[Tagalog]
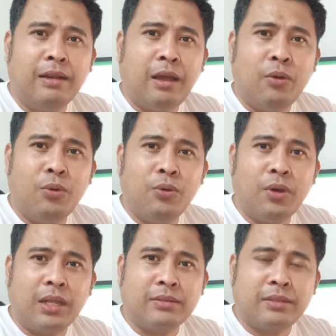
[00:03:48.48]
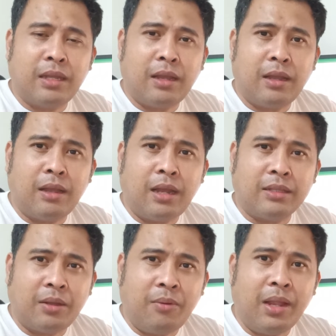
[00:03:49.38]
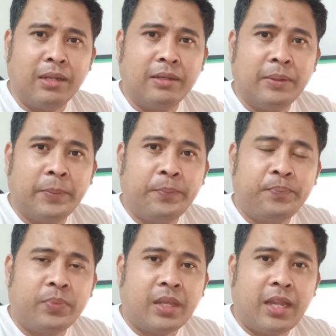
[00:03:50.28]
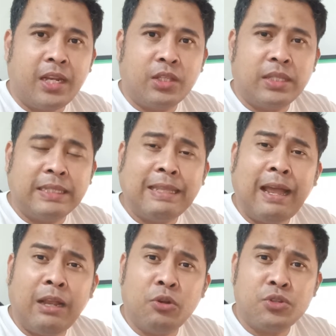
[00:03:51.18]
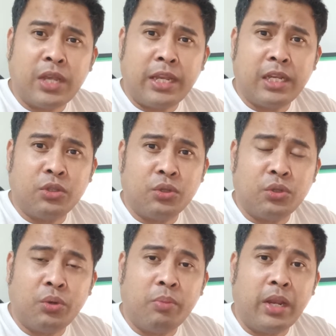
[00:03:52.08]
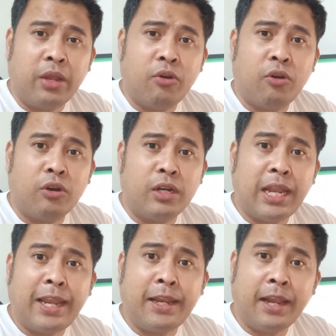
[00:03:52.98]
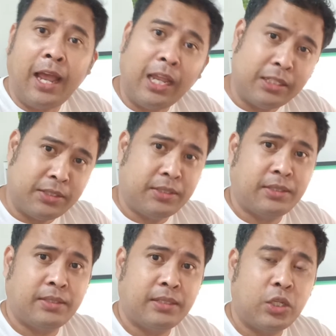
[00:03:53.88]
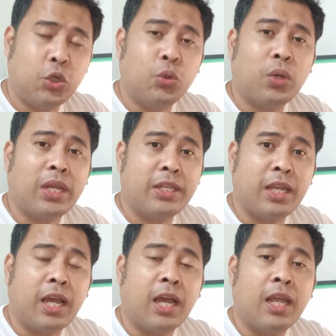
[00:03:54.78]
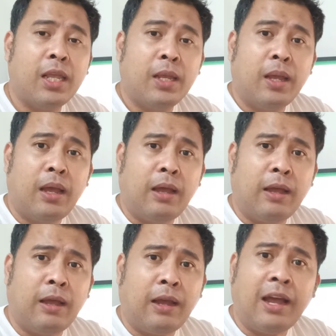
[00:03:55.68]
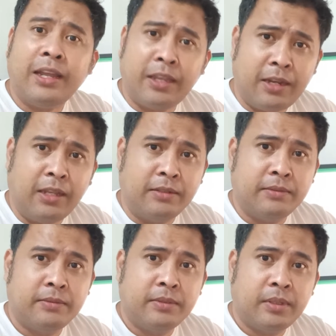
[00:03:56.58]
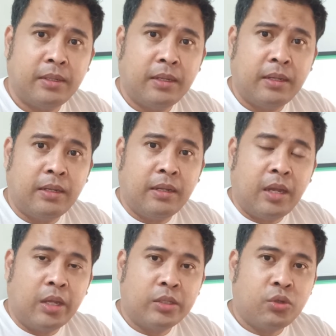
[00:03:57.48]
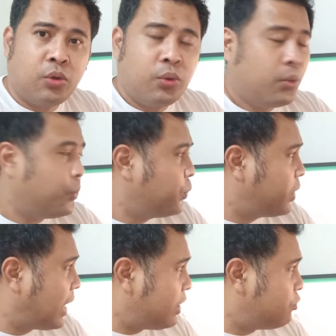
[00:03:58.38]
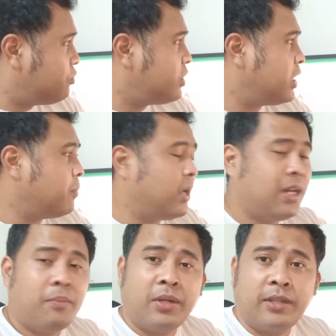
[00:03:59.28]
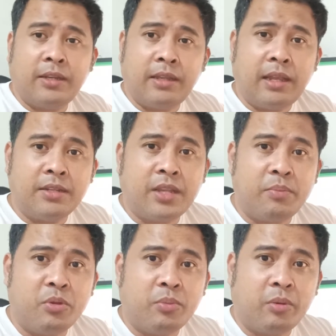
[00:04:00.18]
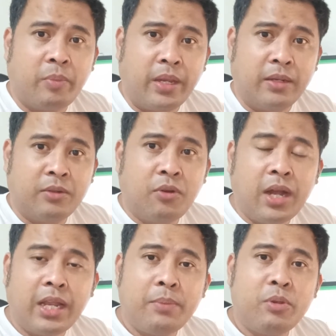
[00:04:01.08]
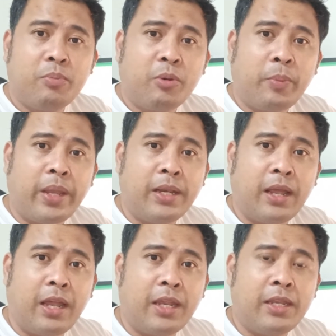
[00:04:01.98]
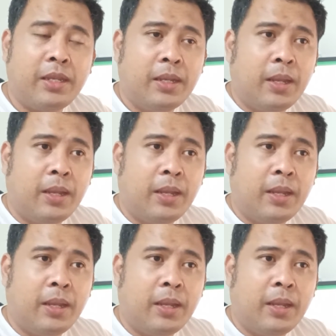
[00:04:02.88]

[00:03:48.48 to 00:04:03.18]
ng ulo at ng katawan ay nad, halos ay nadodoble or nai-enhance yung kanyang uh, kakayanan. So, gayon din naman ang mangyayari sa ibuprofen. Kung ang ibuprofen ay